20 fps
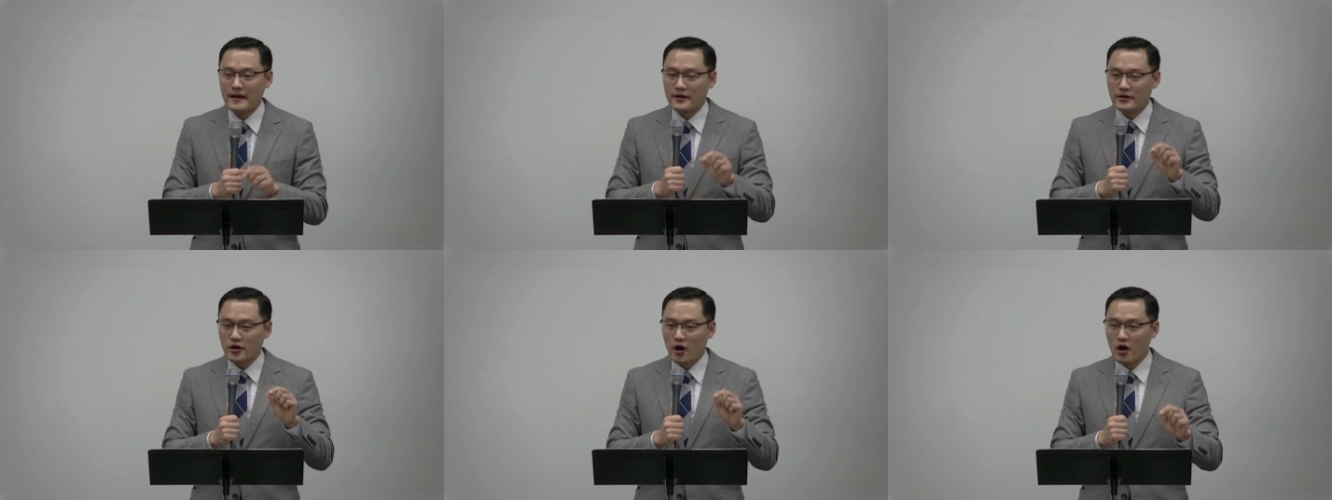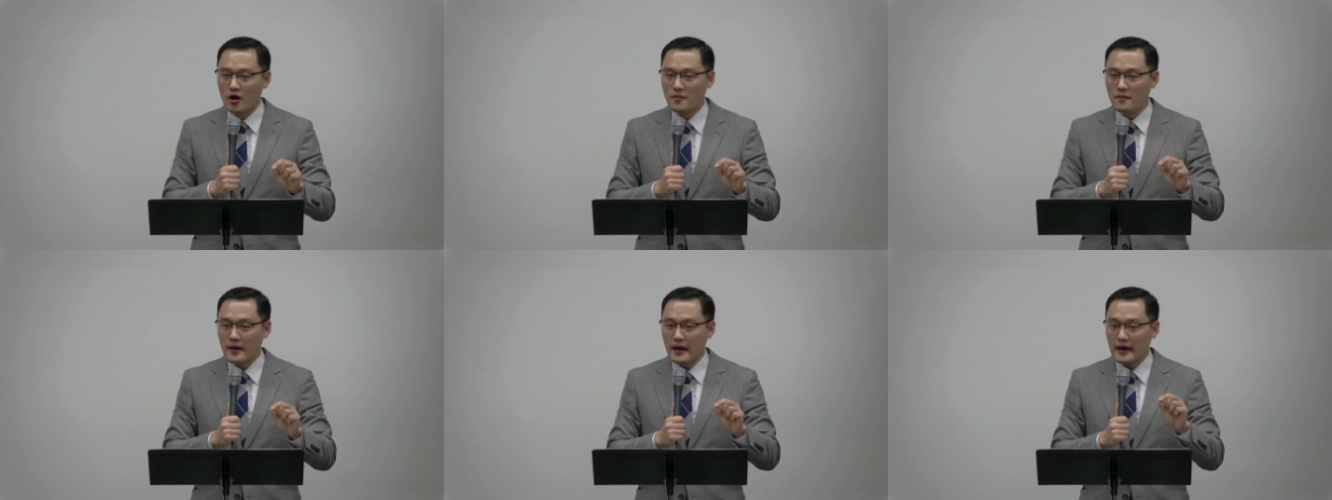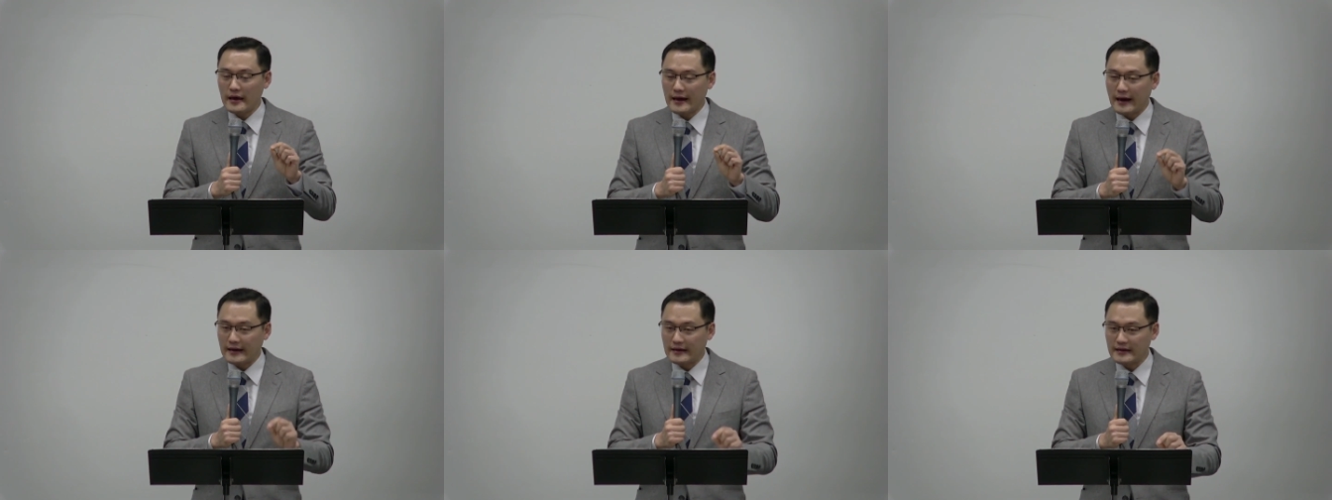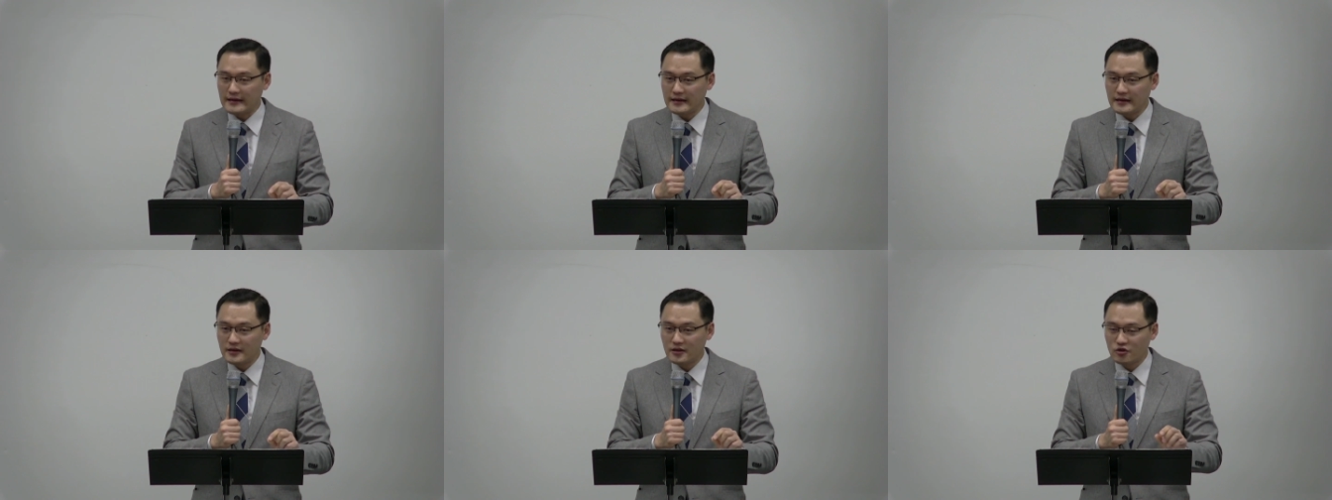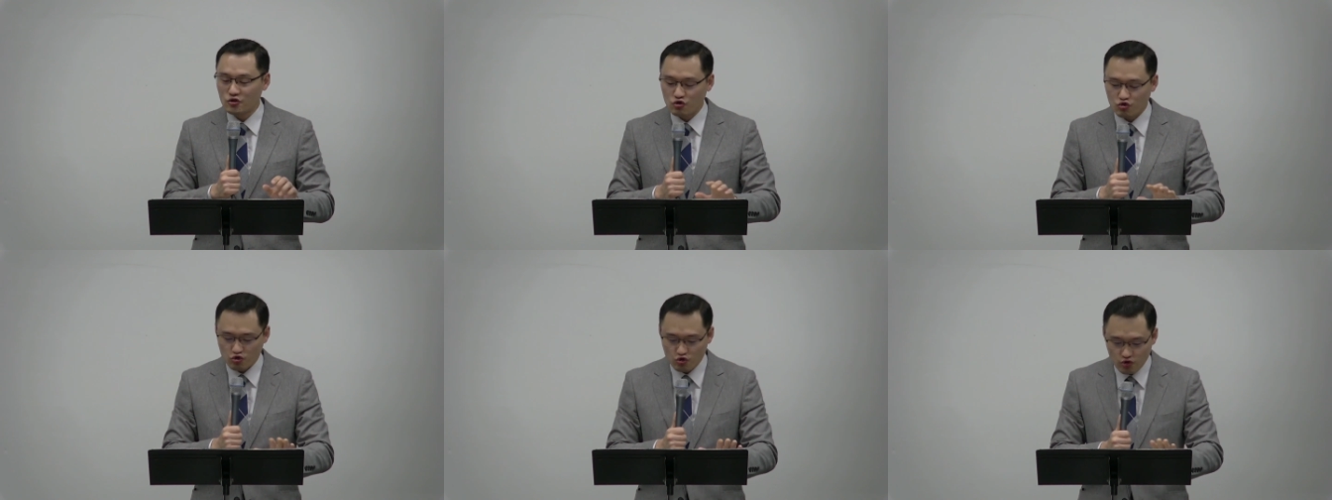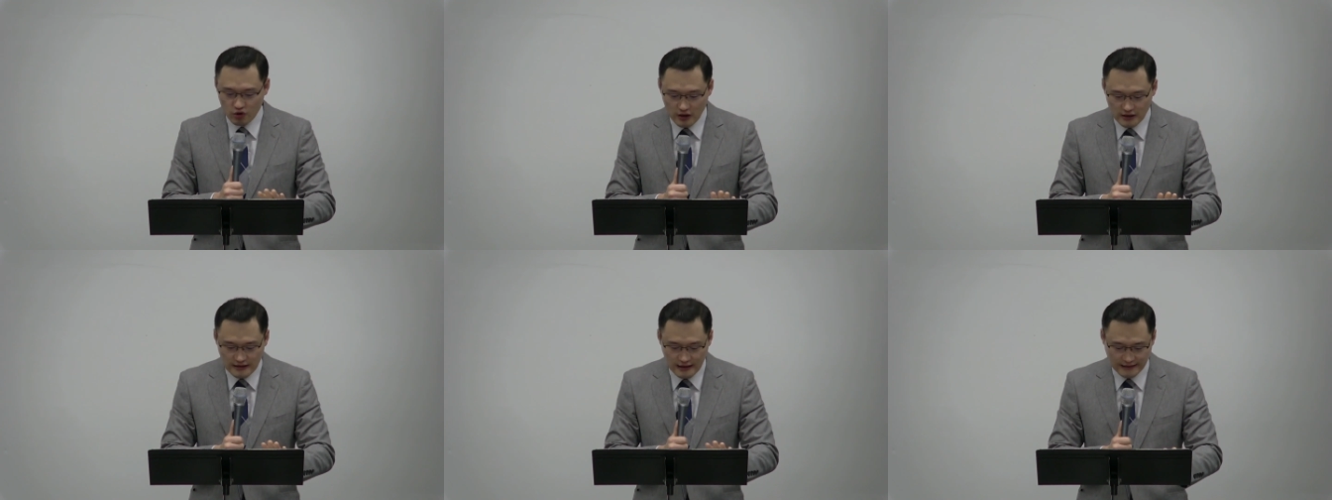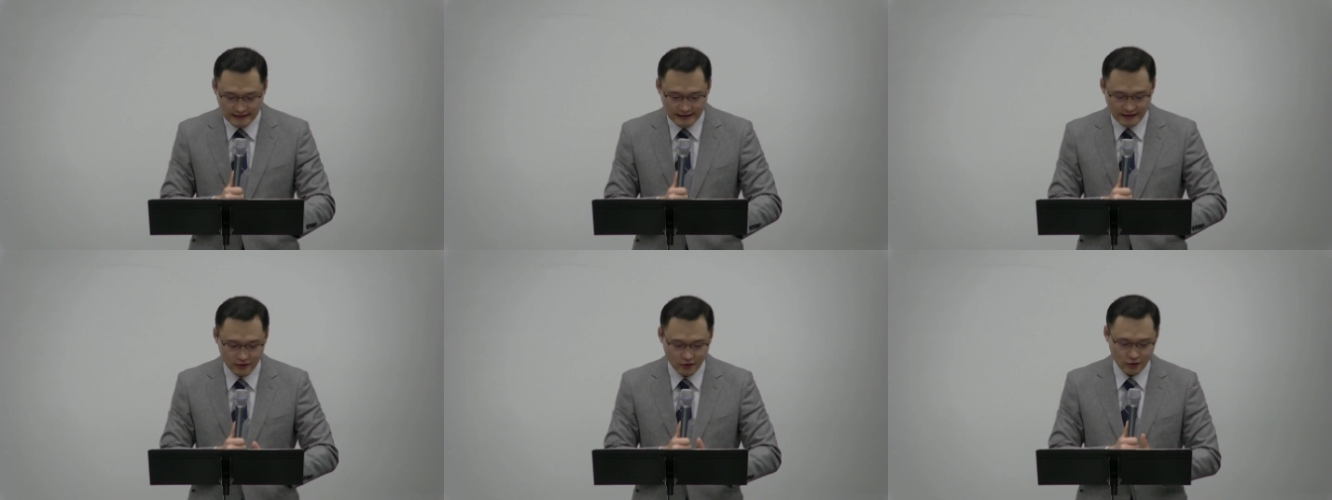열매의 양이 중요하지
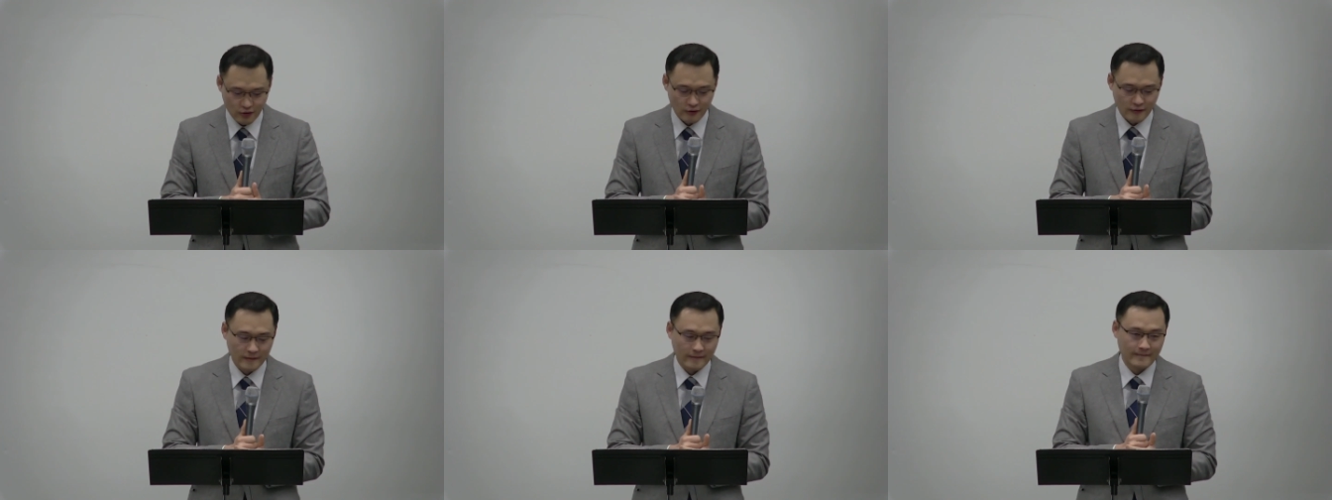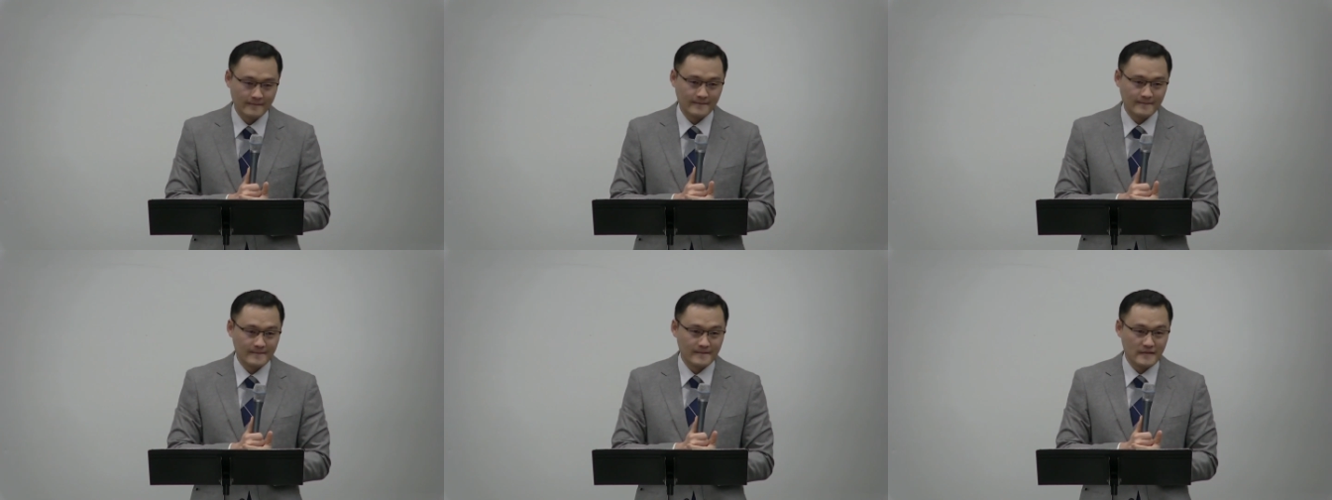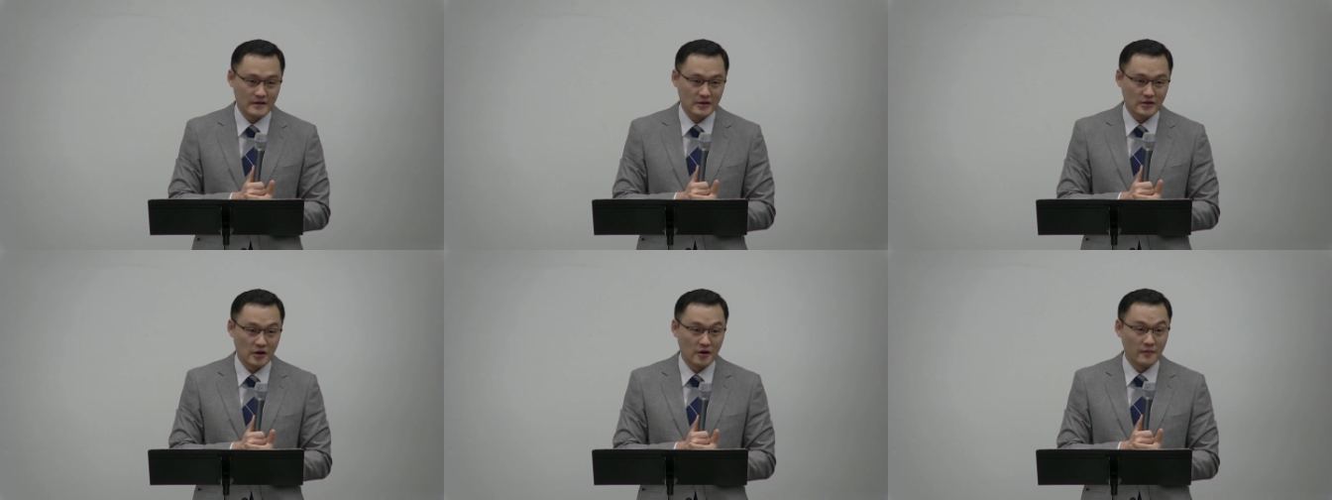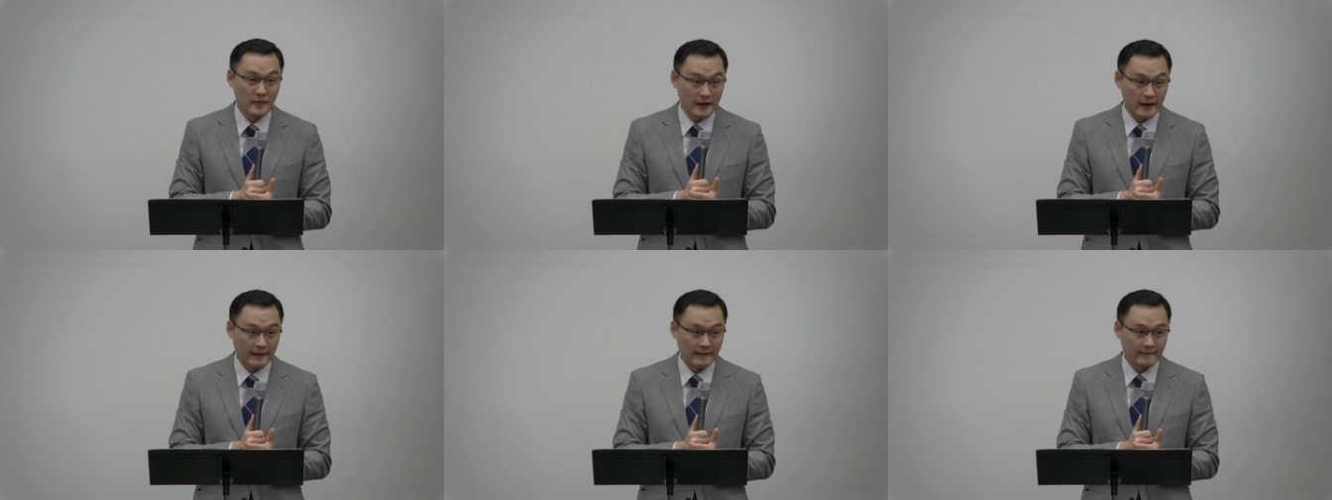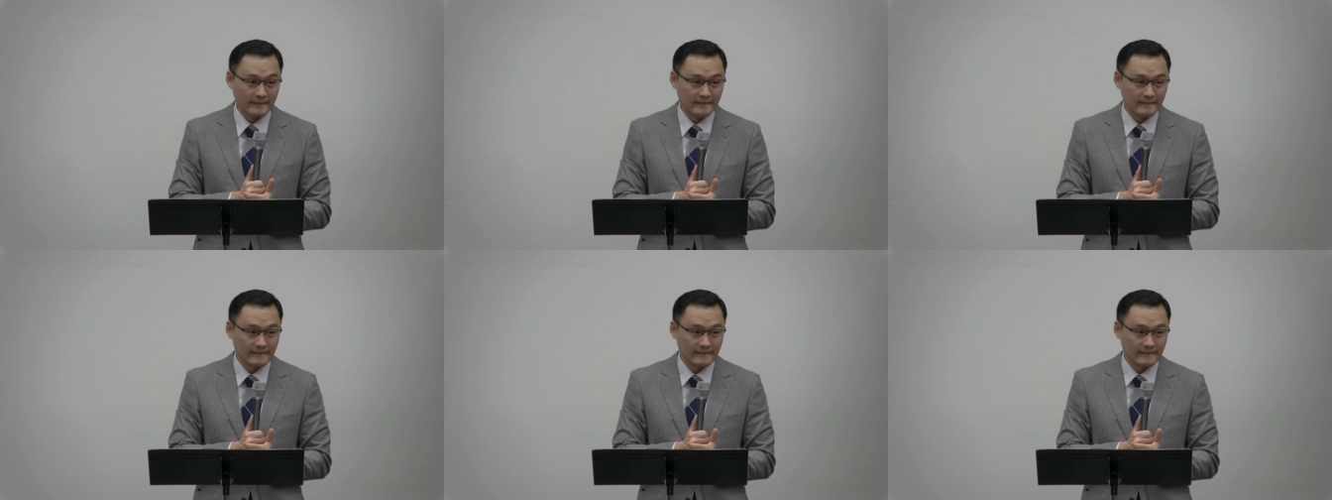않다는 거예요. 열매 양.